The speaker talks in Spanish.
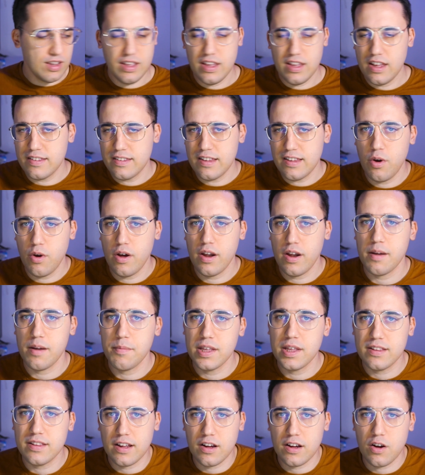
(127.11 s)
Y esta nueva
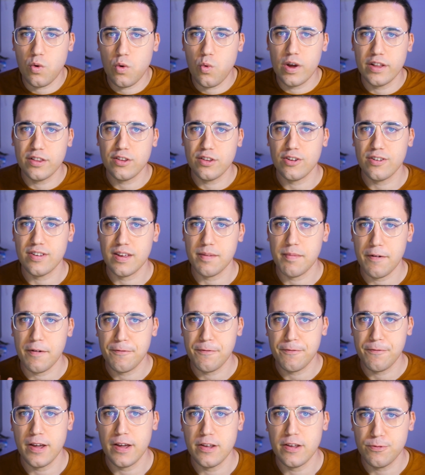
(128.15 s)
herramienta que os cuento se llama
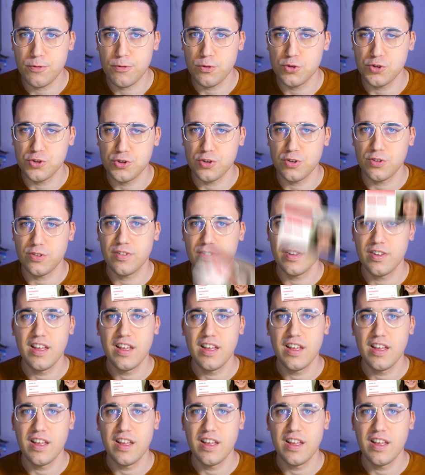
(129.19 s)
Face Fusion.